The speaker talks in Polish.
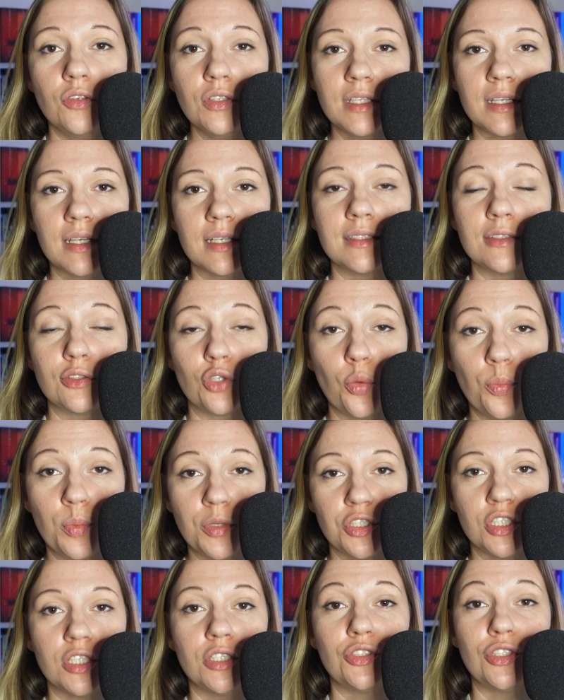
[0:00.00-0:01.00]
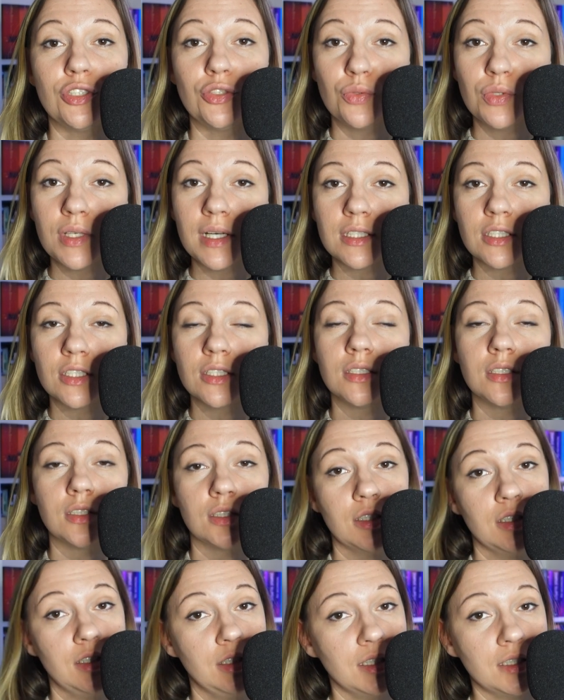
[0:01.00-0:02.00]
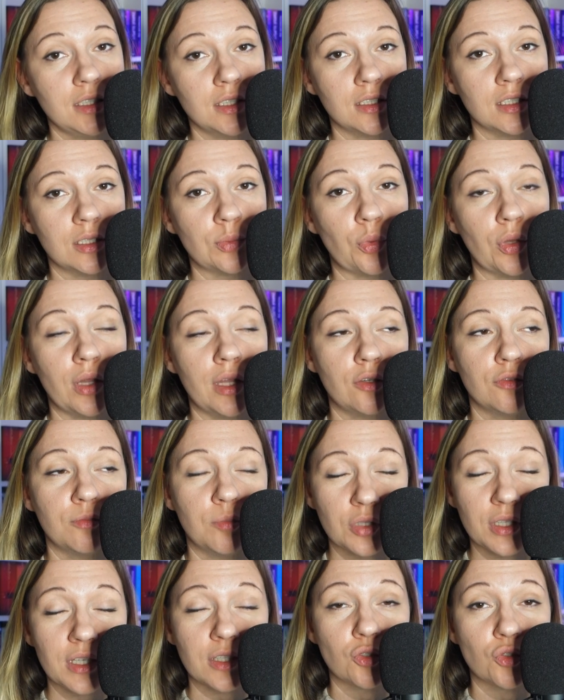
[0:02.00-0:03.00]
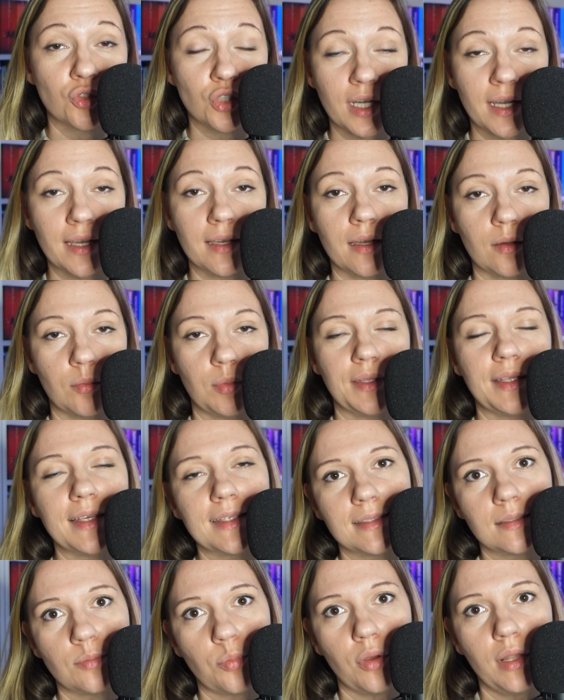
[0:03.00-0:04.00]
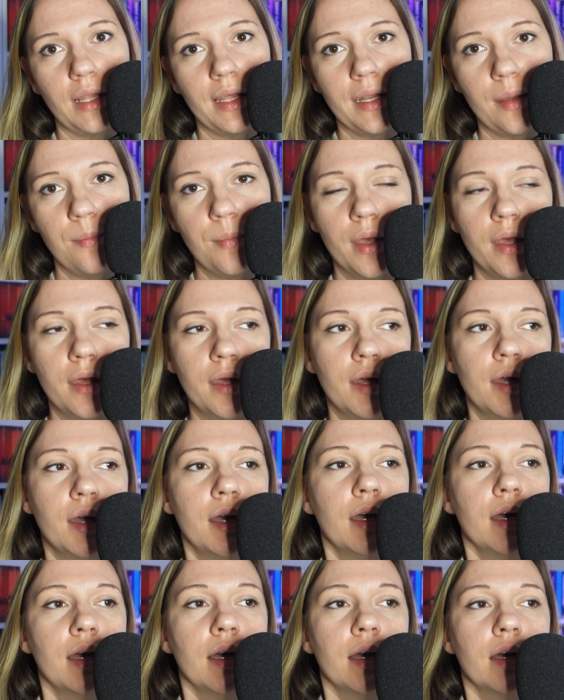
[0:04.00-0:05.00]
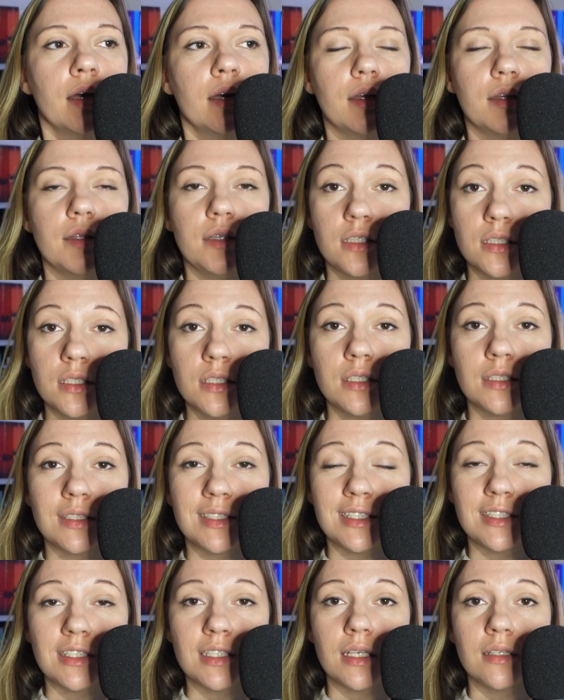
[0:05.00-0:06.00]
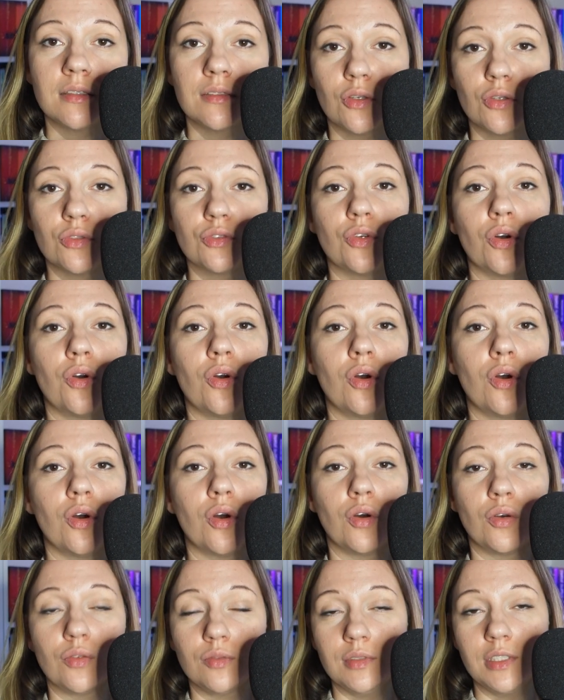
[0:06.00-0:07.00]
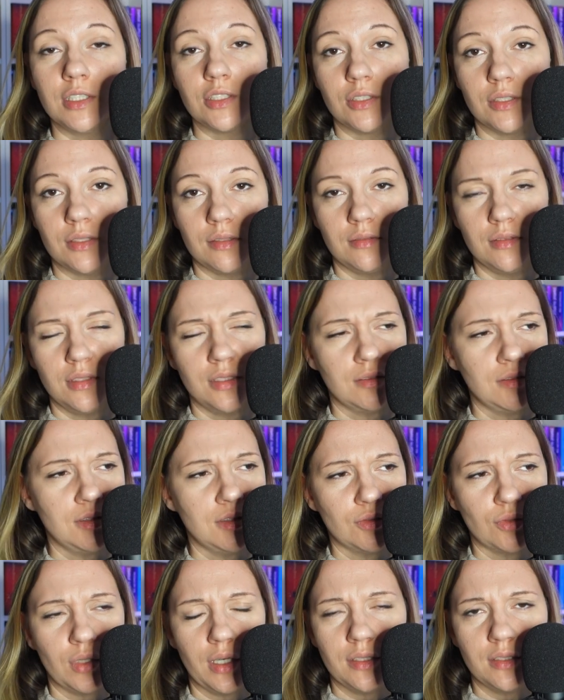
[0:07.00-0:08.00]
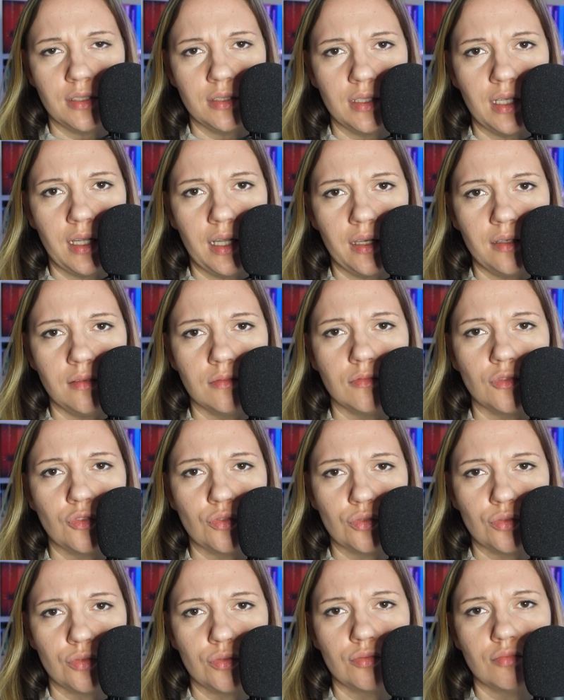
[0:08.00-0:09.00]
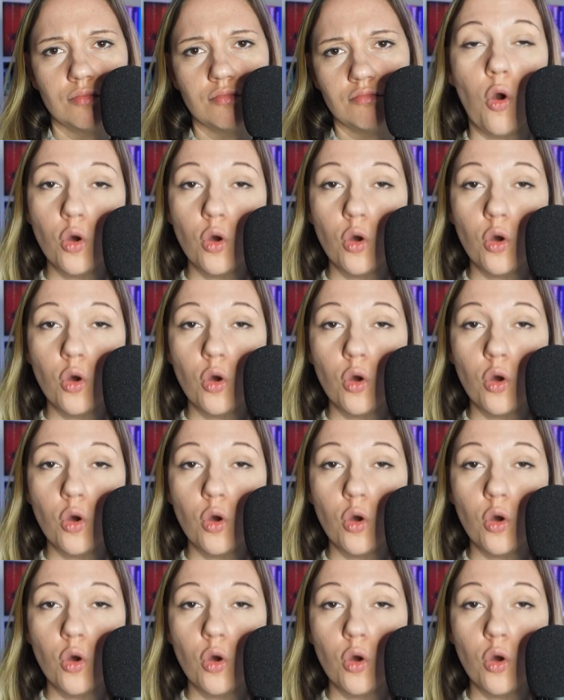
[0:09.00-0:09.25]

No i teraz Tropiciel, czyli druga część. Jeżeli nie chcecie spoilerów, bo ta książka jakby jest spoilerem, jeżeli nie chcecie, no to nie, nie, nie słuchajcie dalej już.